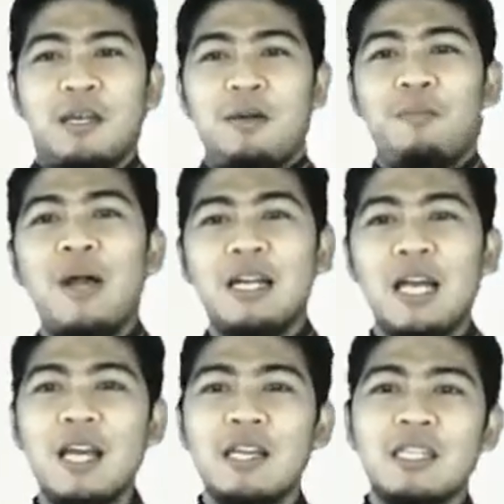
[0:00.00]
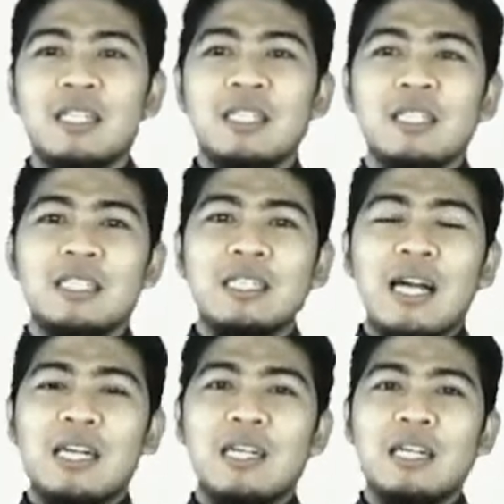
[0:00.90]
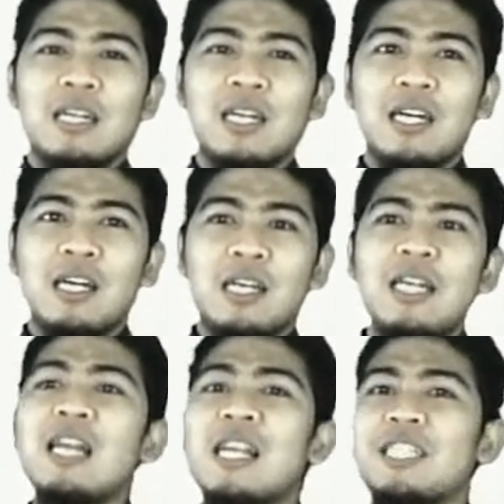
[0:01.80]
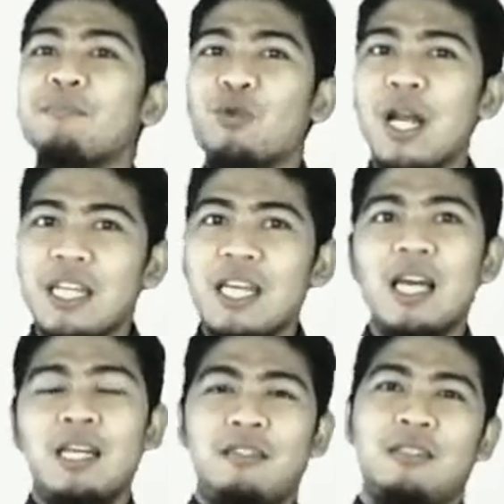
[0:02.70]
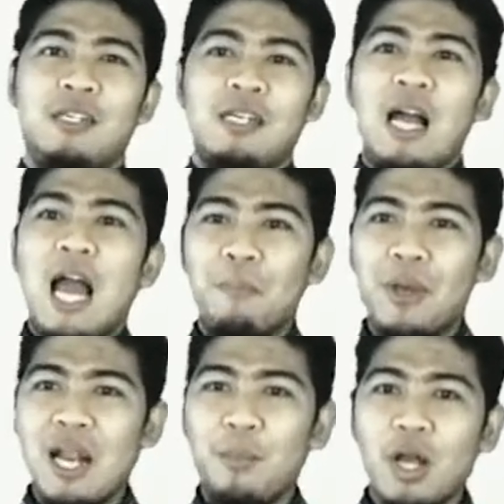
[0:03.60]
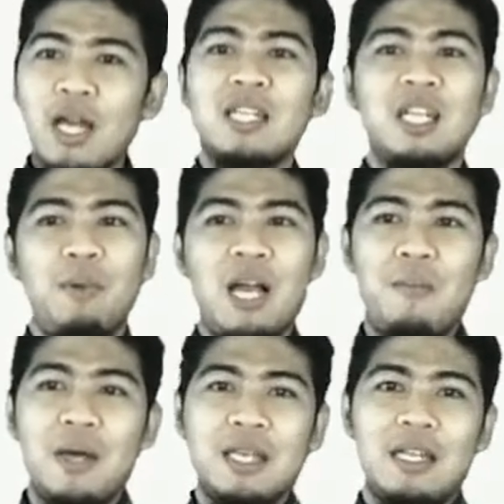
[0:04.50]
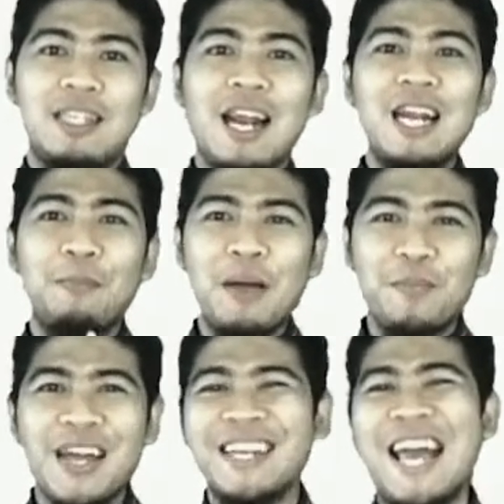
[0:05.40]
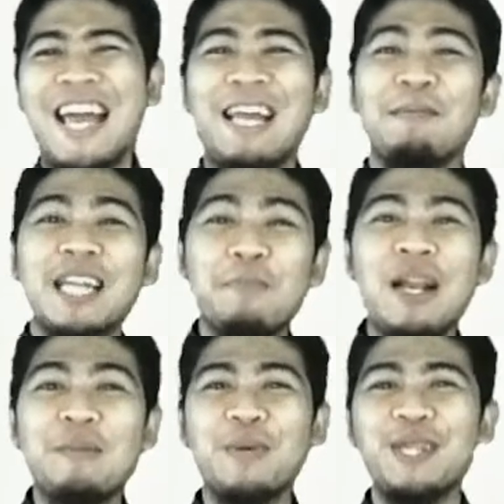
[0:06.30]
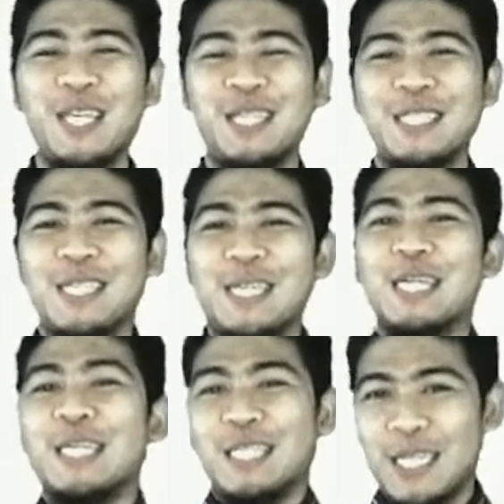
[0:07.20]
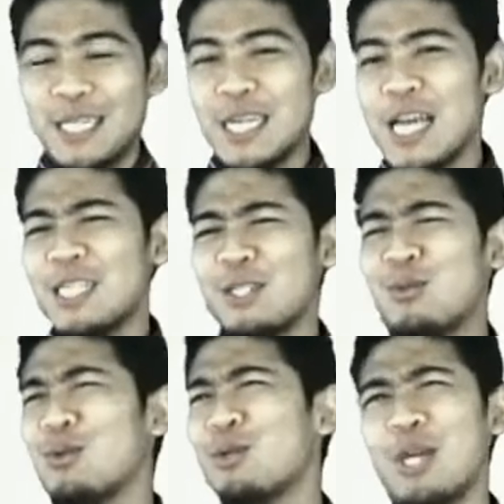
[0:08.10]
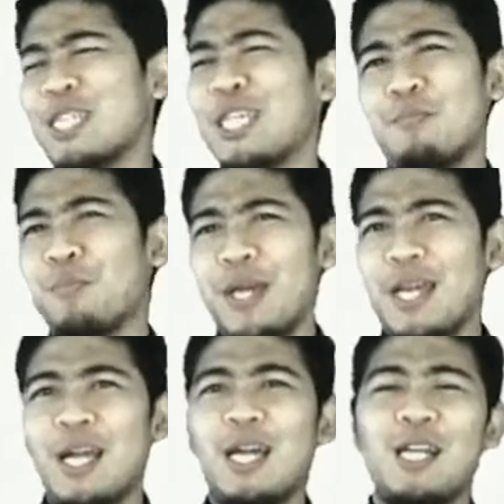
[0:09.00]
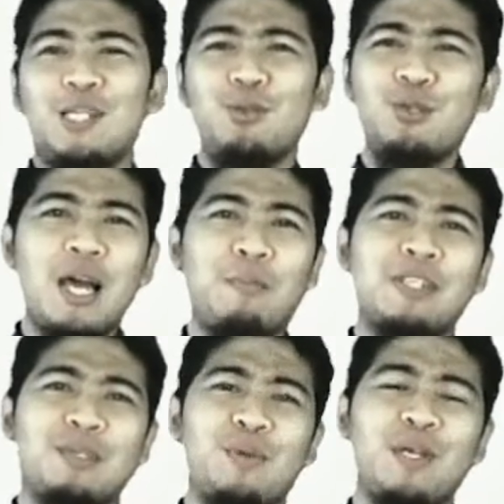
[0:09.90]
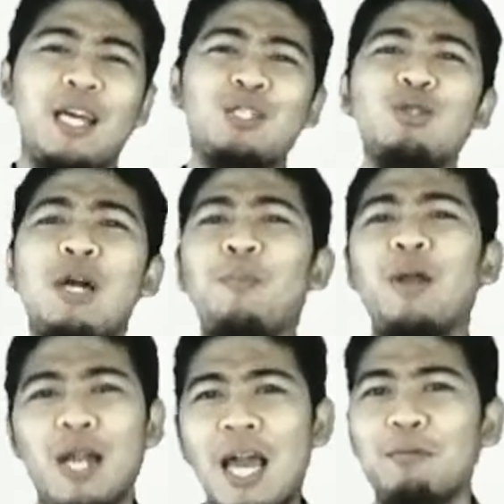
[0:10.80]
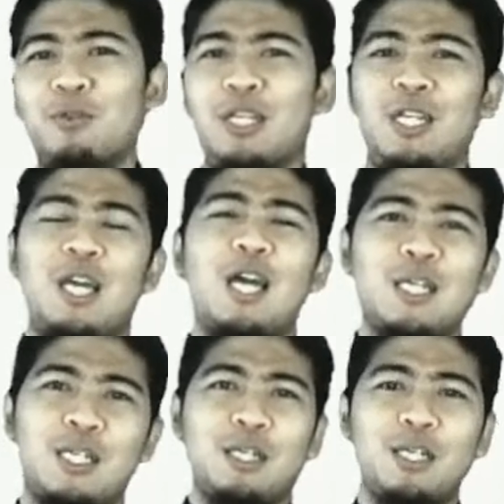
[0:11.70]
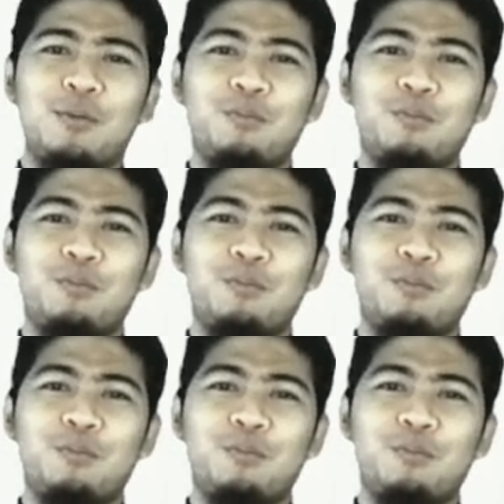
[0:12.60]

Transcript: Maka eh, ini adalah simpulannya ya. Apa yang dilaporkan hasil pengamatan terhadap apa? Nah, ini yang menjadi paling penting. Di kelas dulu SMP ya, kelas 7 8 9 sudah pernah mungkin ya eh,